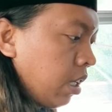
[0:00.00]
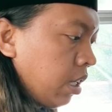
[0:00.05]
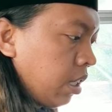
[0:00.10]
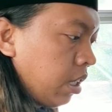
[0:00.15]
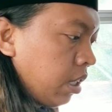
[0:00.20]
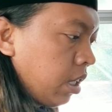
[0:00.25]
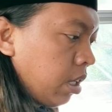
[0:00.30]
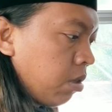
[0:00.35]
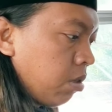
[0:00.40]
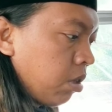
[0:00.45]

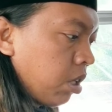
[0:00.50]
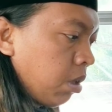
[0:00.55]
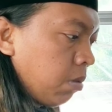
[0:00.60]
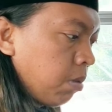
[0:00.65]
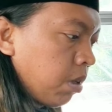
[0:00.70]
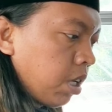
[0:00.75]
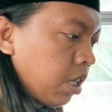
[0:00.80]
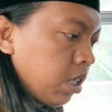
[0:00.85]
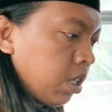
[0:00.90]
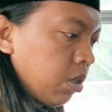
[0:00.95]
ketika sudah
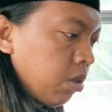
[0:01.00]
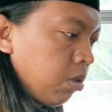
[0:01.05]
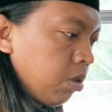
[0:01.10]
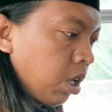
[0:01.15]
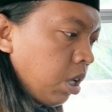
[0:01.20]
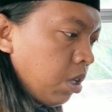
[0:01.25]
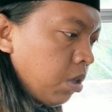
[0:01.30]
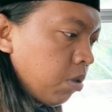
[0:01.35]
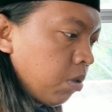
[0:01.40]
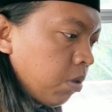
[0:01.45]
merasa
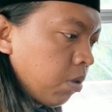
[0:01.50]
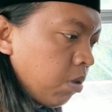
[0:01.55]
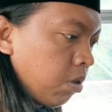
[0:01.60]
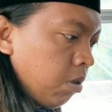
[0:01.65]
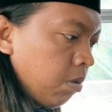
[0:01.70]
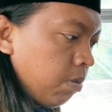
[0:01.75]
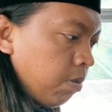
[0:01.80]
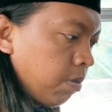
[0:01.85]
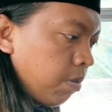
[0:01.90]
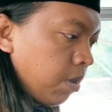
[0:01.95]
sudah
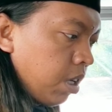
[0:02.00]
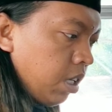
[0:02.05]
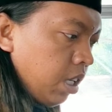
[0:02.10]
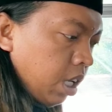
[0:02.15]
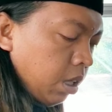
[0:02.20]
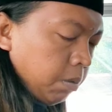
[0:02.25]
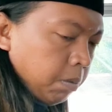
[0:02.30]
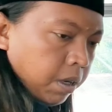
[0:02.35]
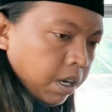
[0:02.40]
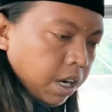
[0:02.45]
cukup
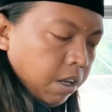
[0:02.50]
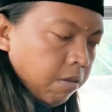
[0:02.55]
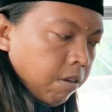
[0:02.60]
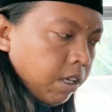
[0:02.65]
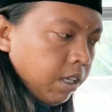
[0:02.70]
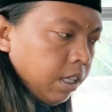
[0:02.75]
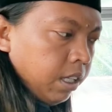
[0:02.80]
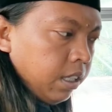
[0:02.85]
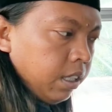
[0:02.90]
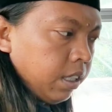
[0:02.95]
lihat
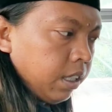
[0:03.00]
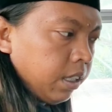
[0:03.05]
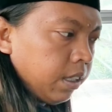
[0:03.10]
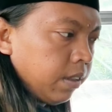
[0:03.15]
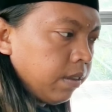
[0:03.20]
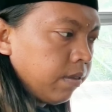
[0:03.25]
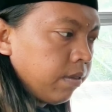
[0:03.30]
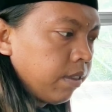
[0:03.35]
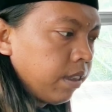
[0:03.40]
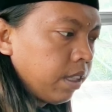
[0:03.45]
perlawanannya
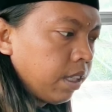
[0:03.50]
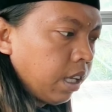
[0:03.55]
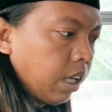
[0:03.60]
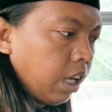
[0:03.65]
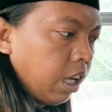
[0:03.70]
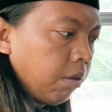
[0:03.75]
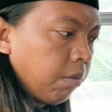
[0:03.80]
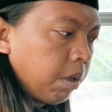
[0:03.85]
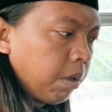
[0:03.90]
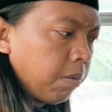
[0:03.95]

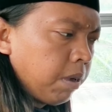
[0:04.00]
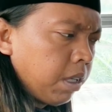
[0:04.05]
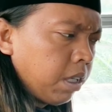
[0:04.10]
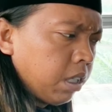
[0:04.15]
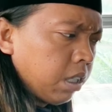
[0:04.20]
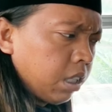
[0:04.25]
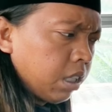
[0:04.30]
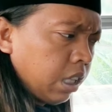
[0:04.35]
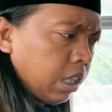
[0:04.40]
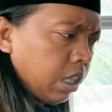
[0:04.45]
kalau
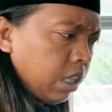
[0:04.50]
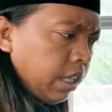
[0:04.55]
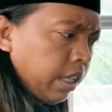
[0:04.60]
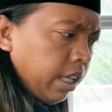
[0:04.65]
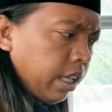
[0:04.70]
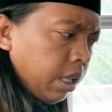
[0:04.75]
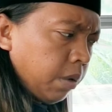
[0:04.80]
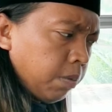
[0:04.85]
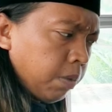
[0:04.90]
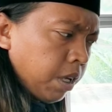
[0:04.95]
memang kita
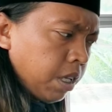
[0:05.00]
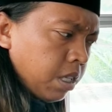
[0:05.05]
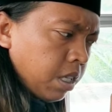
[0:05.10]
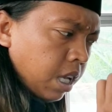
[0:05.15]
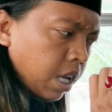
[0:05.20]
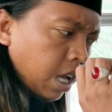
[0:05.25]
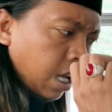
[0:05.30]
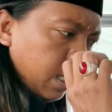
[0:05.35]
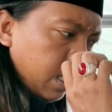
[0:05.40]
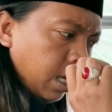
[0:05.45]
kita
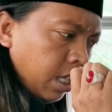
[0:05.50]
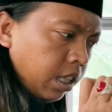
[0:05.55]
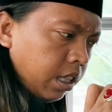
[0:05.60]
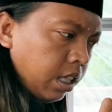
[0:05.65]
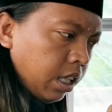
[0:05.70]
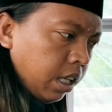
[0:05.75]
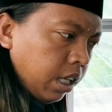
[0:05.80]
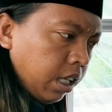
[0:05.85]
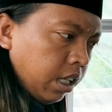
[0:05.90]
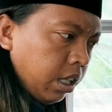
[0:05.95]
baca
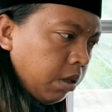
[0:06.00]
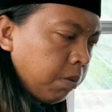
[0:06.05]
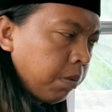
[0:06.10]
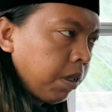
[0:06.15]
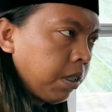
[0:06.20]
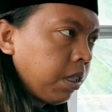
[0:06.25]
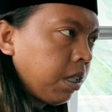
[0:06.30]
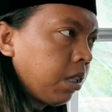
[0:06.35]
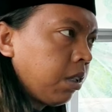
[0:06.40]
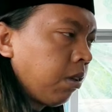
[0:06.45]
ayatnya kita
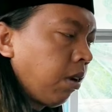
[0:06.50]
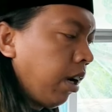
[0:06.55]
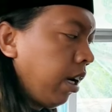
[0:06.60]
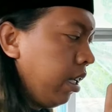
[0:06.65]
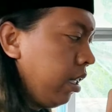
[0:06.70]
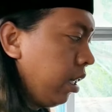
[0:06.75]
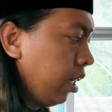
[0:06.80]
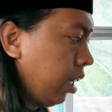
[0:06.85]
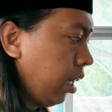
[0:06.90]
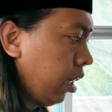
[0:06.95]
baca
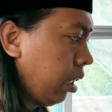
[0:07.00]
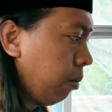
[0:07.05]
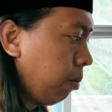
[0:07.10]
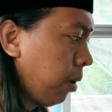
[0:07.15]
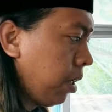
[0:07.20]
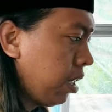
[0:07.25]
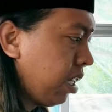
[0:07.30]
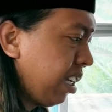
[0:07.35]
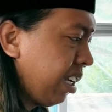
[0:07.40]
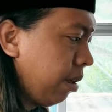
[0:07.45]
doanya kita
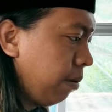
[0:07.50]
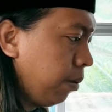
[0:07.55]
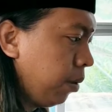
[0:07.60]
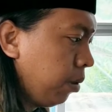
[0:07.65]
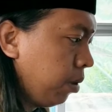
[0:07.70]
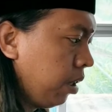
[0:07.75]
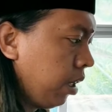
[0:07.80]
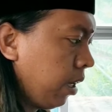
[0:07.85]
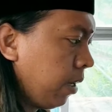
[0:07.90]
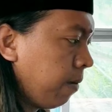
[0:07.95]
baca
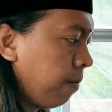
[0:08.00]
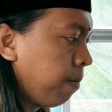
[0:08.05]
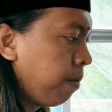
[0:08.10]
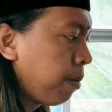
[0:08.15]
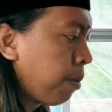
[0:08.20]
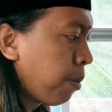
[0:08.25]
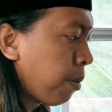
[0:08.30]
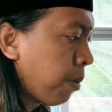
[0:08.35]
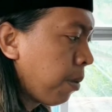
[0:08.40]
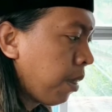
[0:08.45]
ilmunya
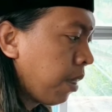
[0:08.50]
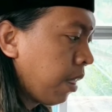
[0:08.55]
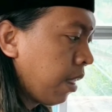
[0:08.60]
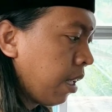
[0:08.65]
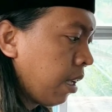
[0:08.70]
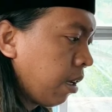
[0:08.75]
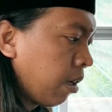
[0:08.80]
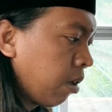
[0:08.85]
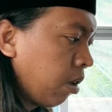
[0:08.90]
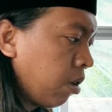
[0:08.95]

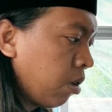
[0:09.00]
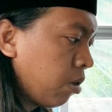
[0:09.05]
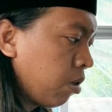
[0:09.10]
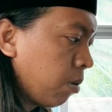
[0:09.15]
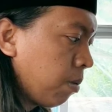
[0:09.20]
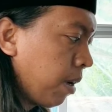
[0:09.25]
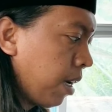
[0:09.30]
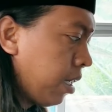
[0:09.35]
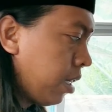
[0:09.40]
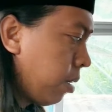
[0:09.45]

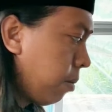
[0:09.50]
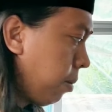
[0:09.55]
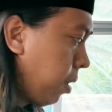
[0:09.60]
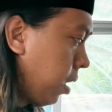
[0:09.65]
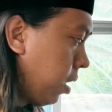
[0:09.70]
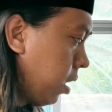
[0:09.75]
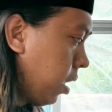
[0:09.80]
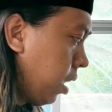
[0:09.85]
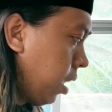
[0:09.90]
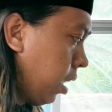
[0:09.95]

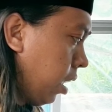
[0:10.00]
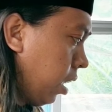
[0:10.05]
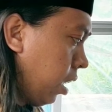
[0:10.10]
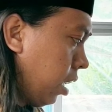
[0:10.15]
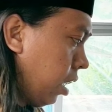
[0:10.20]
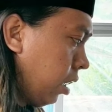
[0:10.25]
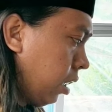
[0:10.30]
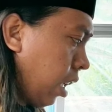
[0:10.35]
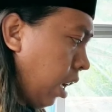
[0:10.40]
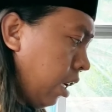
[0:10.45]
semacam ada
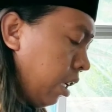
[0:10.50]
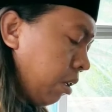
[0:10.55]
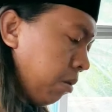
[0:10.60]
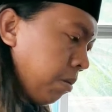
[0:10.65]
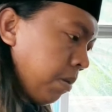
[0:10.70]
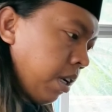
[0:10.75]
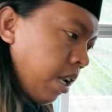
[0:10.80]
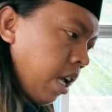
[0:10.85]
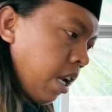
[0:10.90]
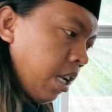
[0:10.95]
tarik
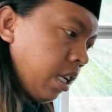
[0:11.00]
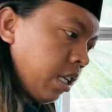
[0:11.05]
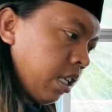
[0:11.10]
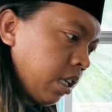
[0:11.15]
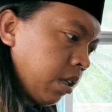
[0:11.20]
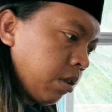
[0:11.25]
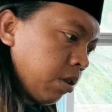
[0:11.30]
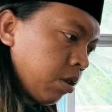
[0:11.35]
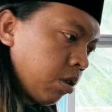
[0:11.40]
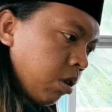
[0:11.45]
menarik
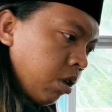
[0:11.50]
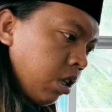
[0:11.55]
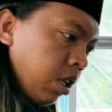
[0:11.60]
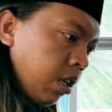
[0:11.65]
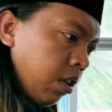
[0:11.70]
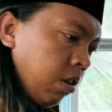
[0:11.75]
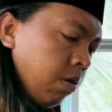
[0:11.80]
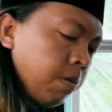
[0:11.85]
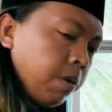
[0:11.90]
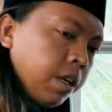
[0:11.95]
yang
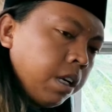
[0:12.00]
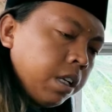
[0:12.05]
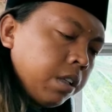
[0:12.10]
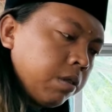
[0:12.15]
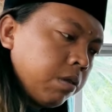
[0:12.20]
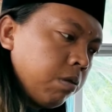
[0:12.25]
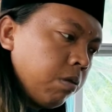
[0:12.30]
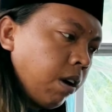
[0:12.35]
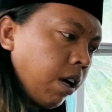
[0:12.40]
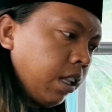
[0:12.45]
yang lumayan
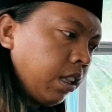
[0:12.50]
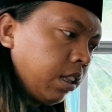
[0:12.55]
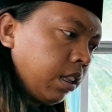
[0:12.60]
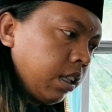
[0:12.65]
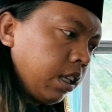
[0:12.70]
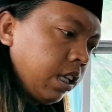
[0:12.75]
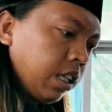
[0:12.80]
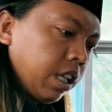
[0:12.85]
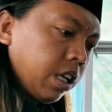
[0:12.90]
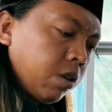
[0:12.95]
kuat
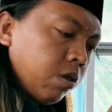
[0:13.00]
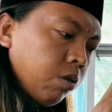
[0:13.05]
kita